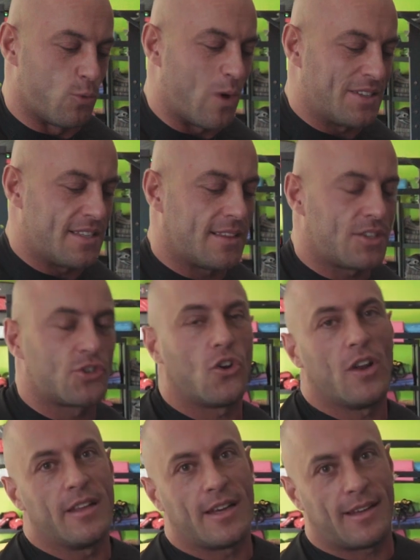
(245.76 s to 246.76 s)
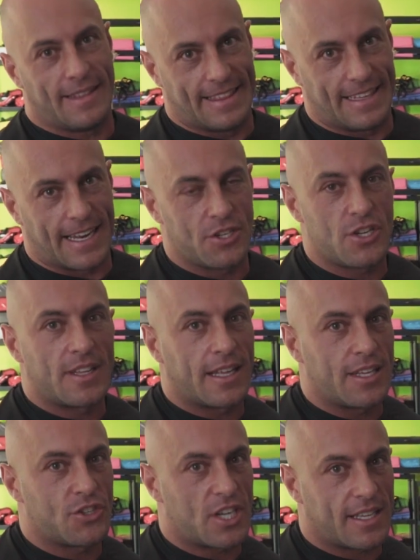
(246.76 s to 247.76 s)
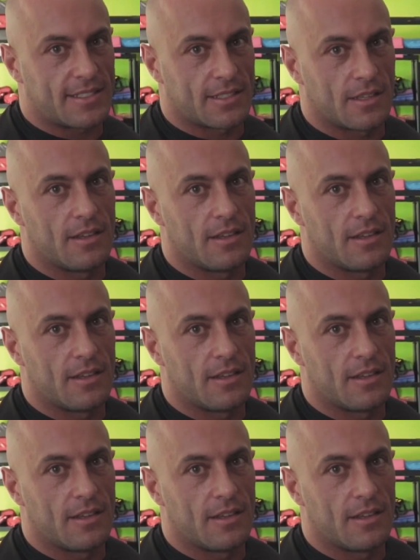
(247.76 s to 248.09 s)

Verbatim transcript: płacić za te szkolenia, tracić na nie czas,